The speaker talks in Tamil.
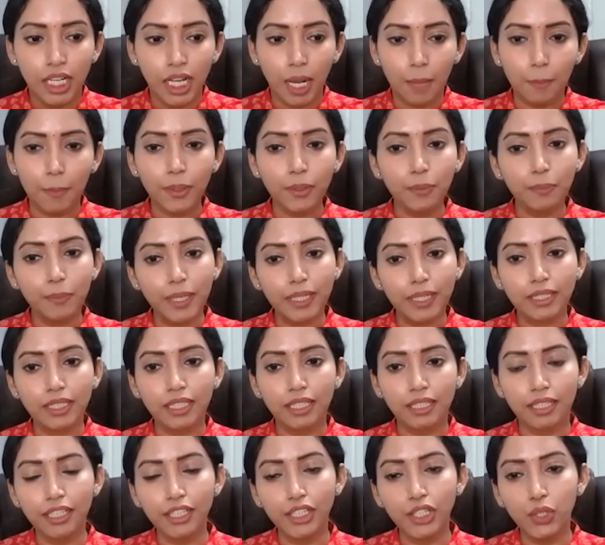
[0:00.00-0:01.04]
அப்புறம்
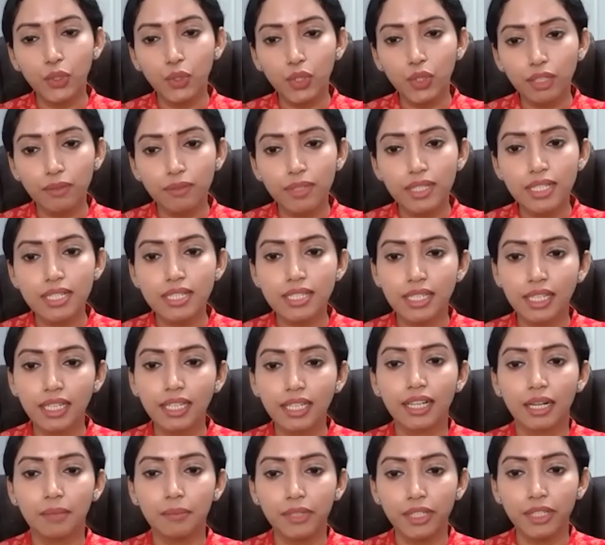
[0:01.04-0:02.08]
பாத்தீங்கன்னா யூனிவர்ஸே
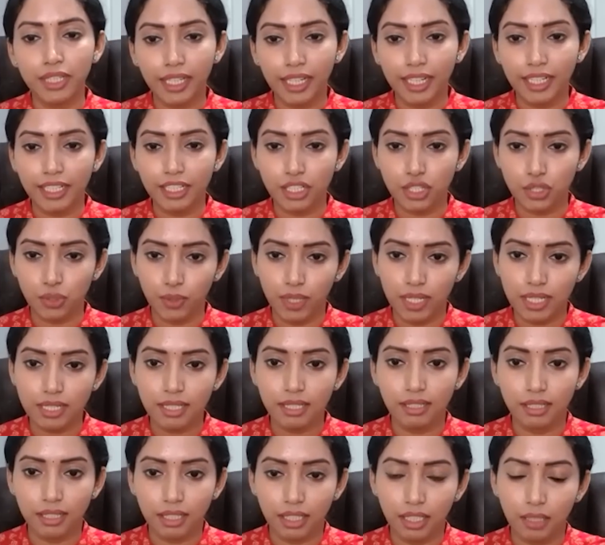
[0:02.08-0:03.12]
கம்யூனிகேட்ஸ் டுவர்ஸ்
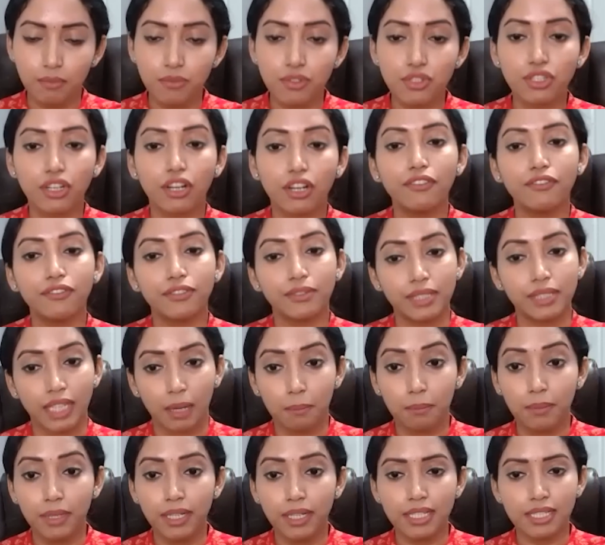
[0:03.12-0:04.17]
இன் டேர்ம்ஸ் ஆஃப்
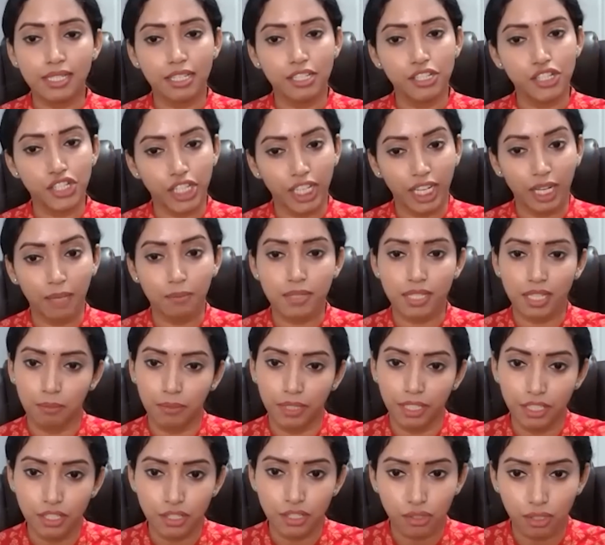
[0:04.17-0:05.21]
நம்பர்ஸ் அண்ட் ஷேப்ஸ்
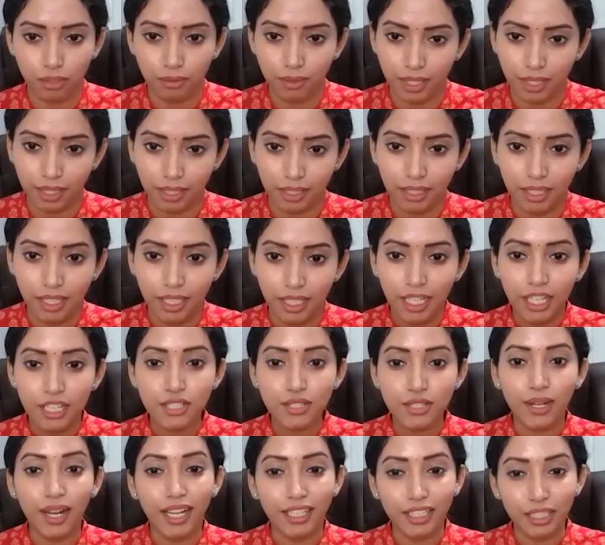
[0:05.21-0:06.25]
அப்படின்னு சொல்லுவாங்க
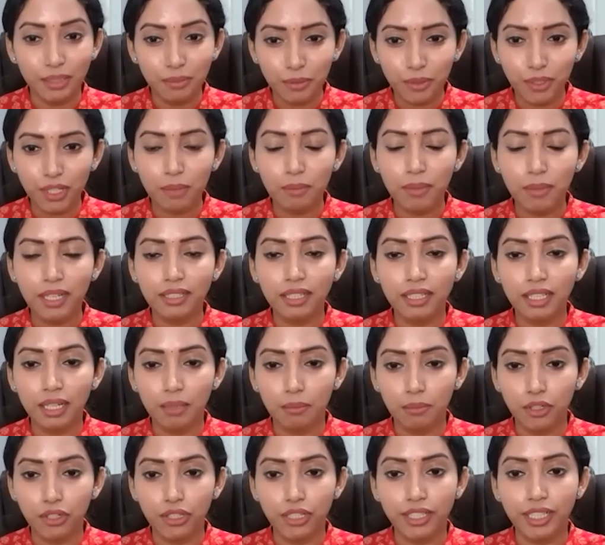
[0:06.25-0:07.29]
ஸோ அது மூலமா தான்
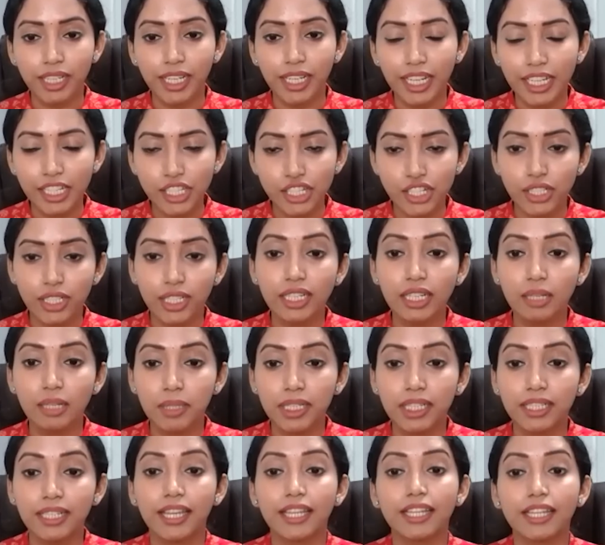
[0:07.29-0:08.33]
நம்மளோட நேச்சரை
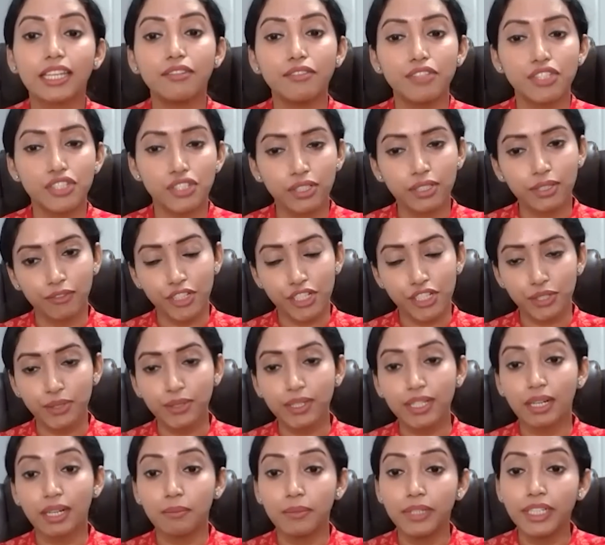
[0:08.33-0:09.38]
நமக்கு நிறைய விஷயம் விஷயம்
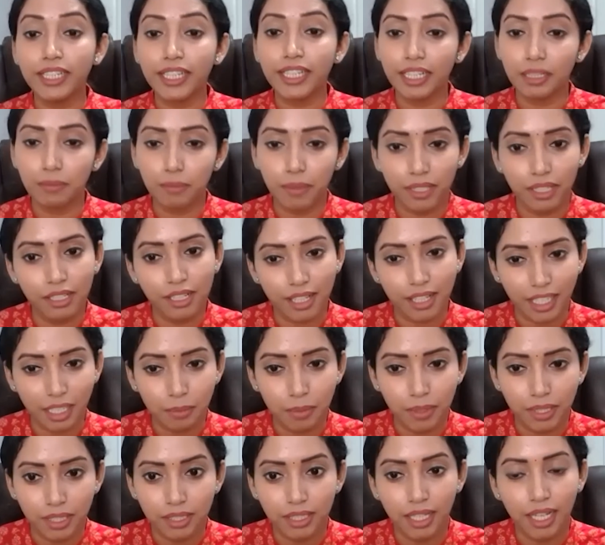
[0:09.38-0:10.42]
கம்யூனிகேட் பண்ண ட்ரை
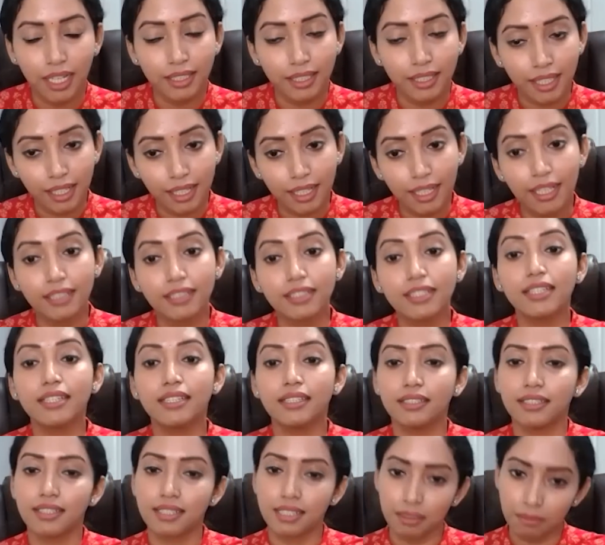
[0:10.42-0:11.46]
பண்ணுது அதெல்லாம் தான்
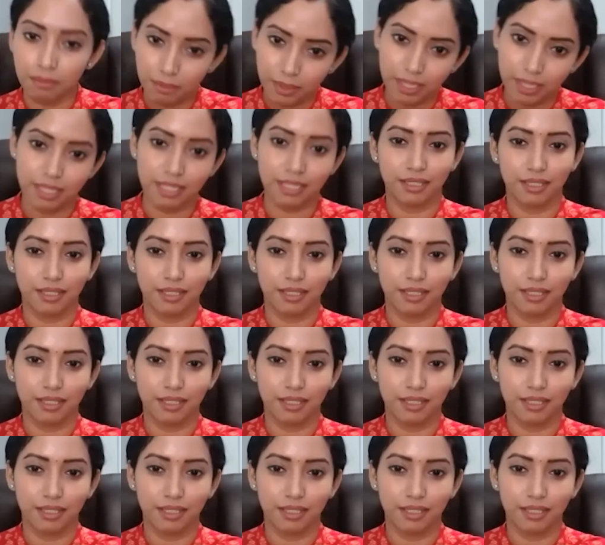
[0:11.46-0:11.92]
இந்த சிம்பிள்ஸ்